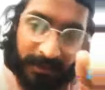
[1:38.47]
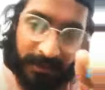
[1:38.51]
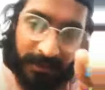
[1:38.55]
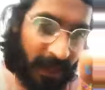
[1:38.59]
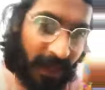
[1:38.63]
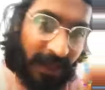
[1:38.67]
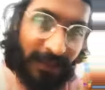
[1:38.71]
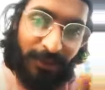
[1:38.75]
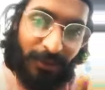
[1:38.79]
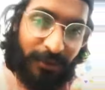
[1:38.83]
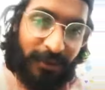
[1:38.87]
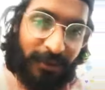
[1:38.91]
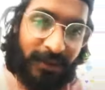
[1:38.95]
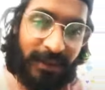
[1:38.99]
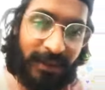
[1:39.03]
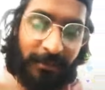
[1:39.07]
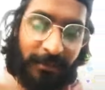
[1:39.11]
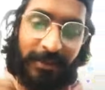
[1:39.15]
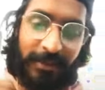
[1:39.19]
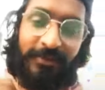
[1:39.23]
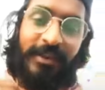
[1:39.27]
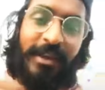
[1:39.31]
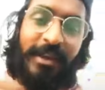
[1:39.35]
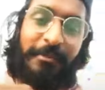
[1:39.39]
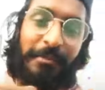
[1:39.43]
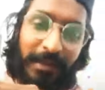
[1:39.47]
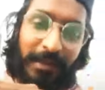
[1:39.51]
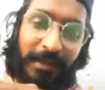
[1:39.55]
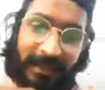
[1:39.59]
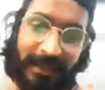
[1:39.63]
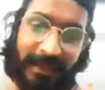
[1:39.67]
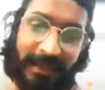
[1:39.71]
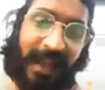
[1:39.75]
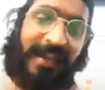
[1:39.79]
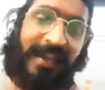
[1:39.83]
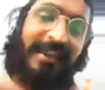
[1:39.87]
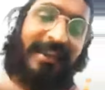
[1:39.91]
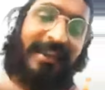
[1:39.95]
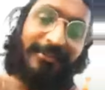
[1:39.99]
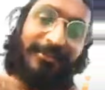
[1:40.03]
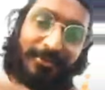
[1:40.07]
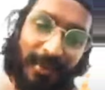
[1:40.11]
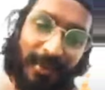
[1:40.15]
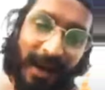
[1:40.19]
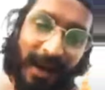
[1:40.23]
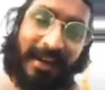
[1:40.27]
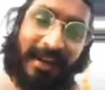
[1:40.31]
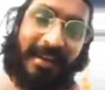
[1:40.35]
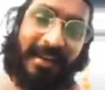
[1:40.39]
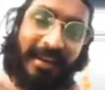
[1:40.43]
बता दो कि अमी वे बंटाई ने
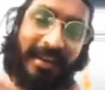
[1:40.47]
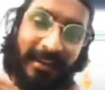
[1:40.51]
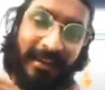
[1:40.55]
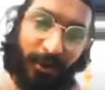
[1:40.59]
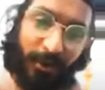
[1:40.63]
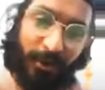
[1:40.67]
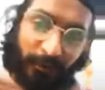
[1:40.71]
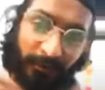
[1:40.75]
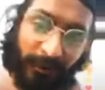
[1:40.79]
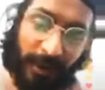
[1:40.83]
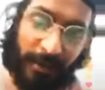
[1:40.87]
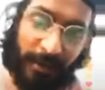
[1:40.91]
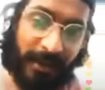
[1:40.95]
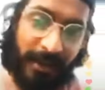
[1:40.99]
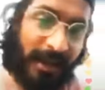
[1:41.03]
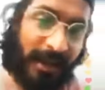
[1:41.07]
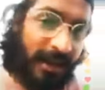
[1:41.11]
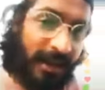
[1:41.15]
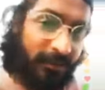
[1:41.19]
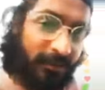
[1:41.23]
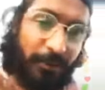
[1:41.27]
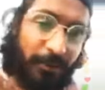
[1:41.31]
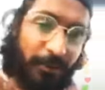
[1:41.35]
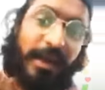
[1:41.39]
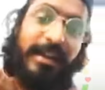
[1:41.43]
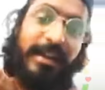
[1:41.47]
तुम्हारे लिए एक तोहफा बनाया